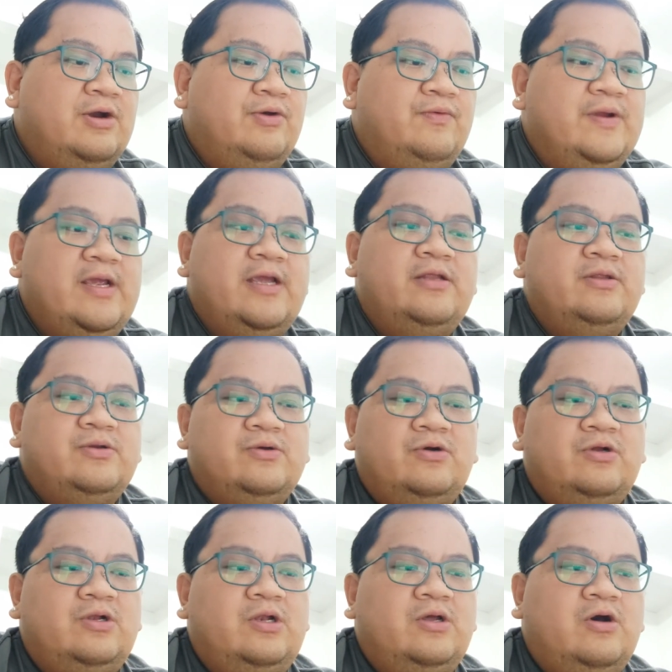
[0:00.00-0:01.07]

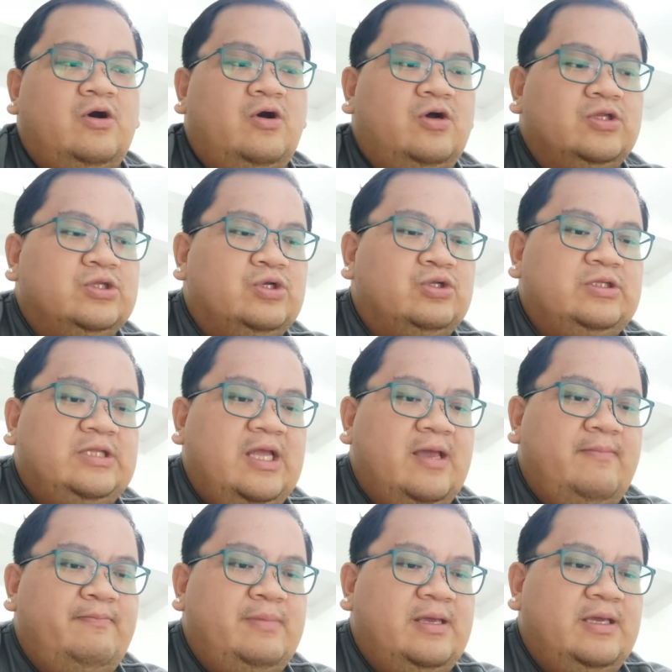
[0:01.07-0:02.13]
re-enroll
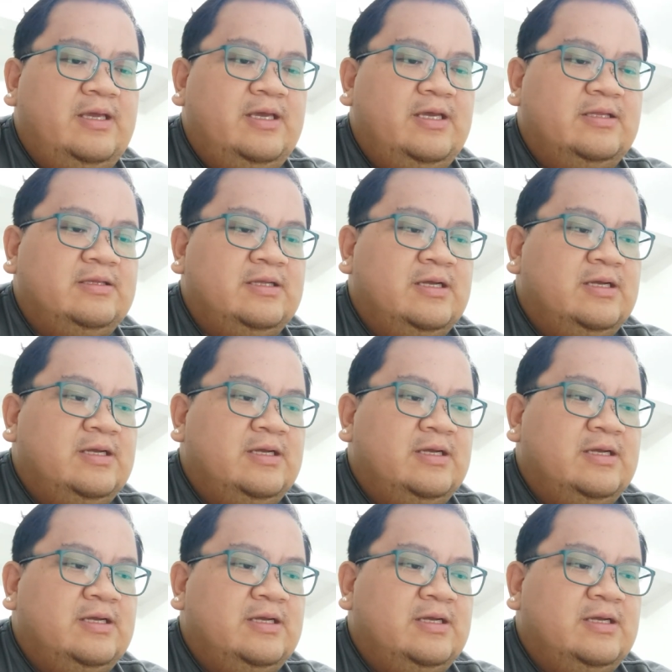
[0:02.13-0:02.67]
auto-debit